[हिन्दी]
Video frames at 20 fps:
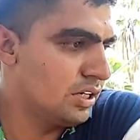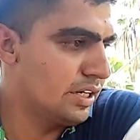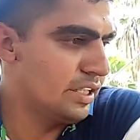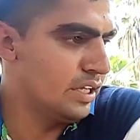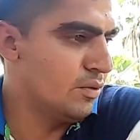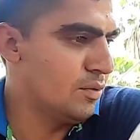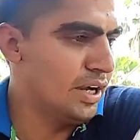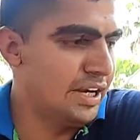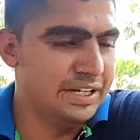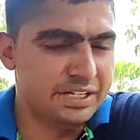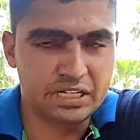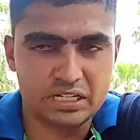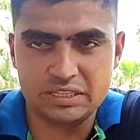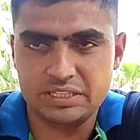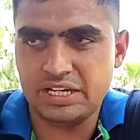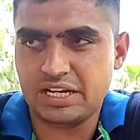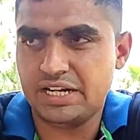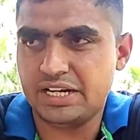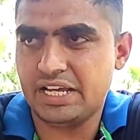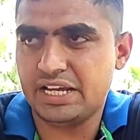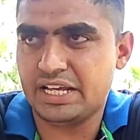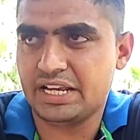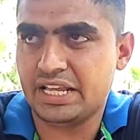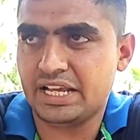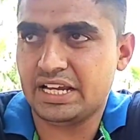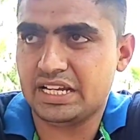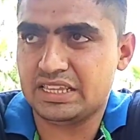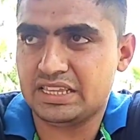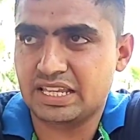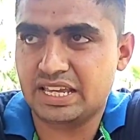कड़ियाँ व्हाइट करते हैं कड़ियाँ
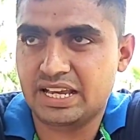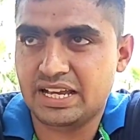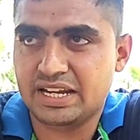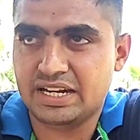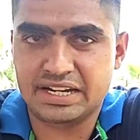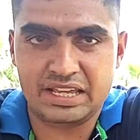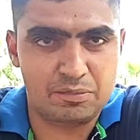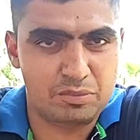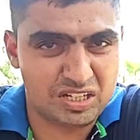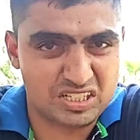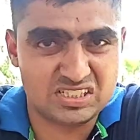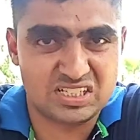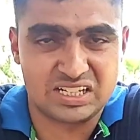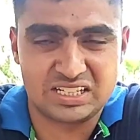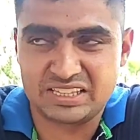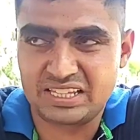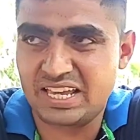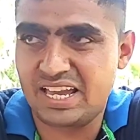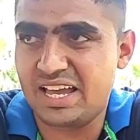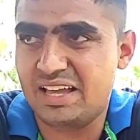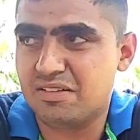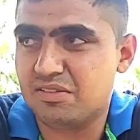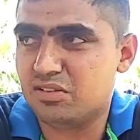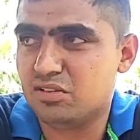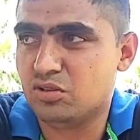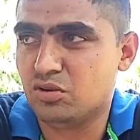ग्रे करते हैं कड़ियाँ मिक्स करते हैं